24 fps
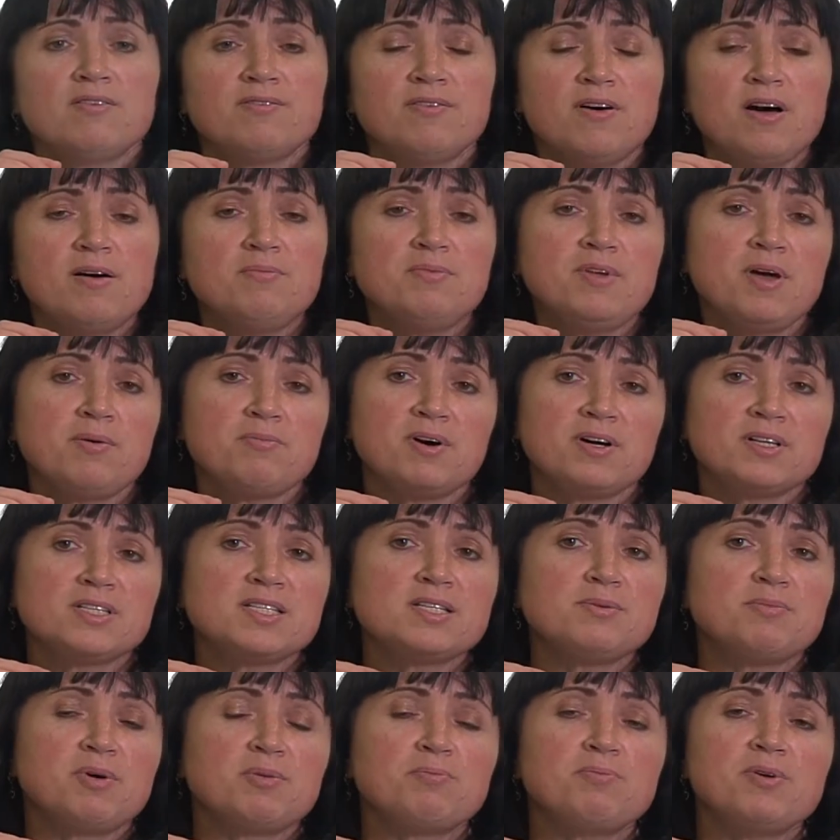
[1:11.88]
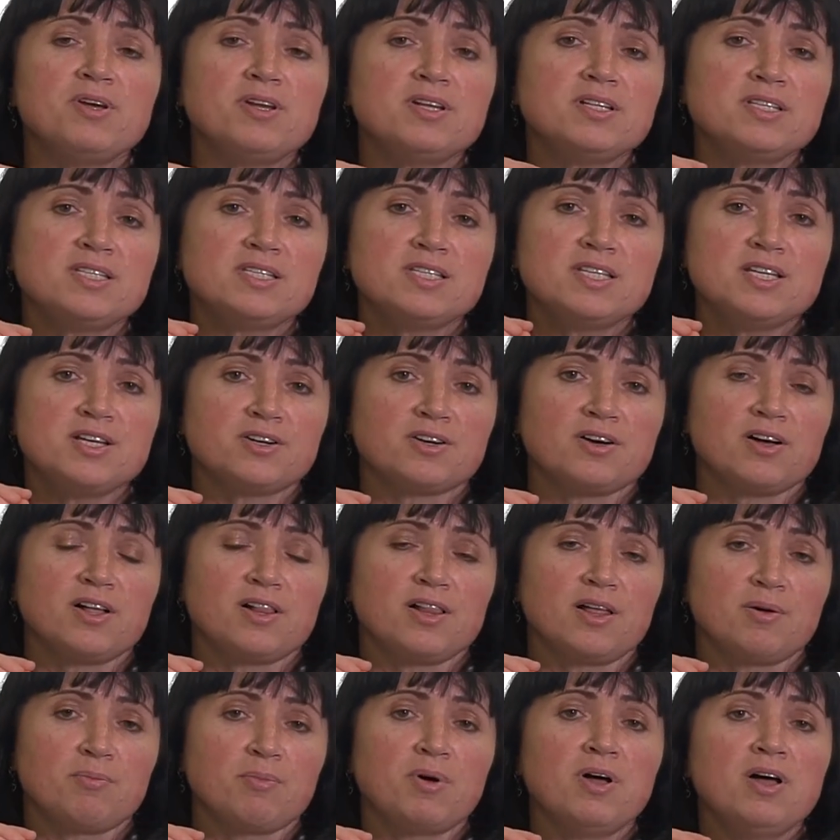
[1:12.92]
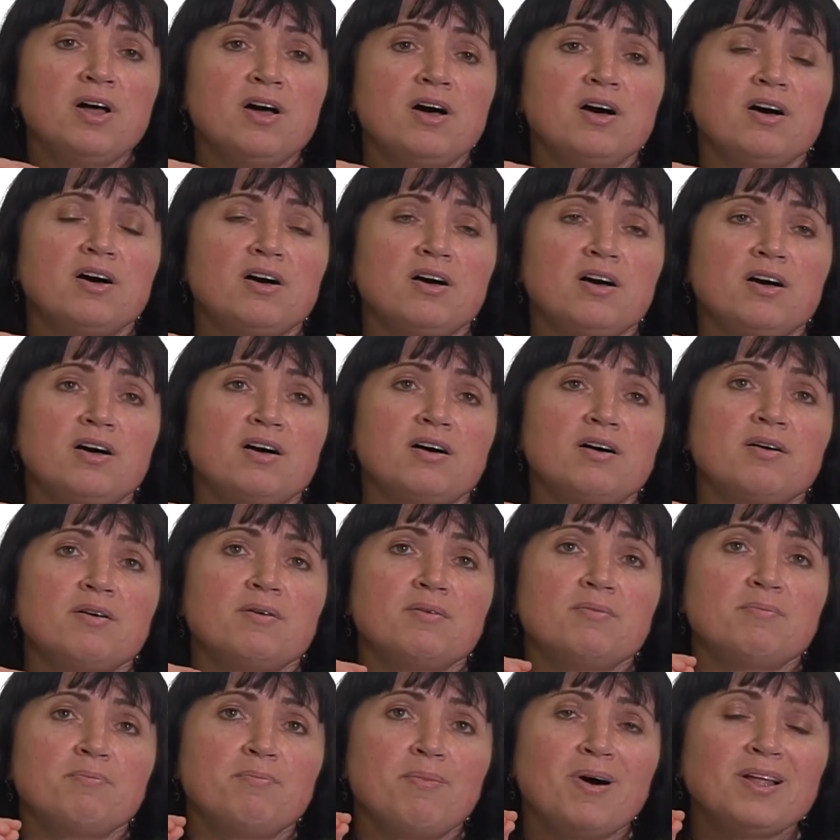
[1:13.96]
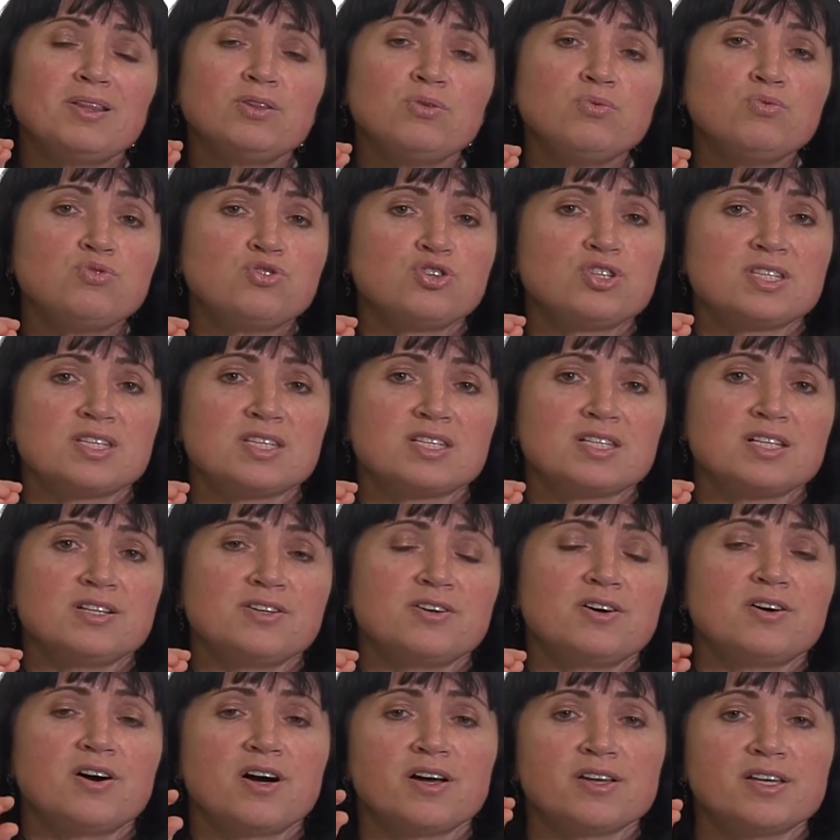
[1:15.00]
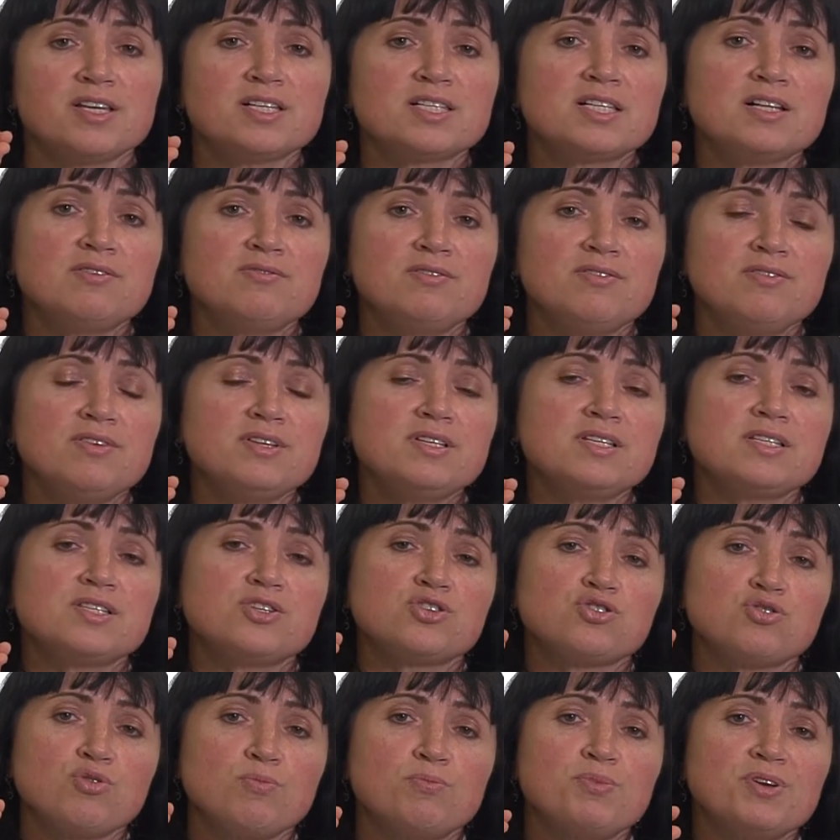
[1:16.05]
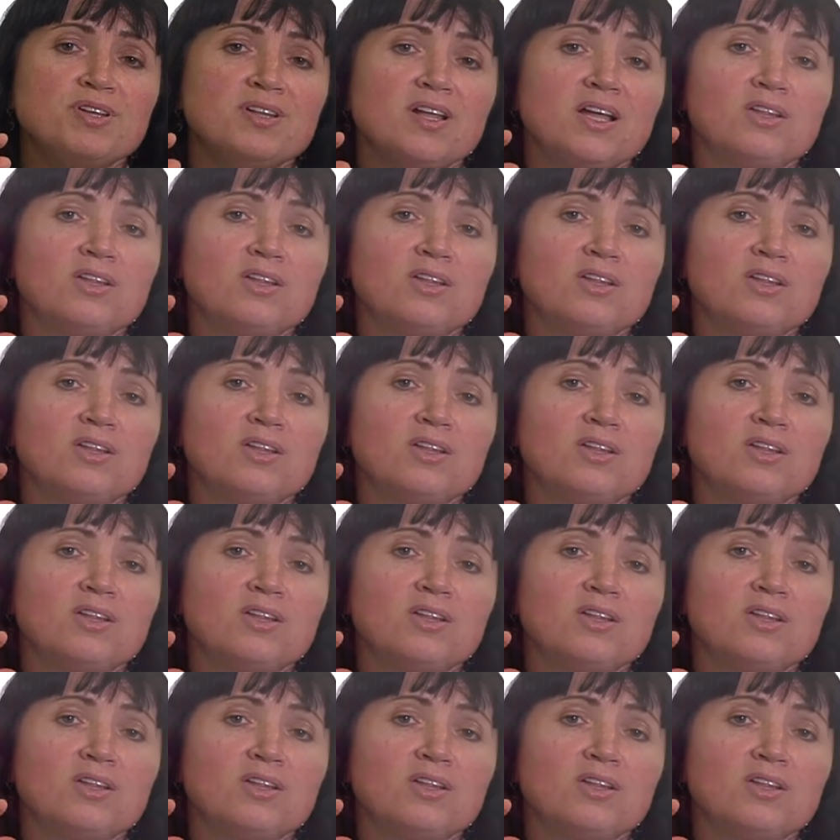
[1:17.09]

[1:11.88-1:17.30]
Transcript: Вам необходимо перед зеркалом а, потужиться слегка. Если вы видите, что при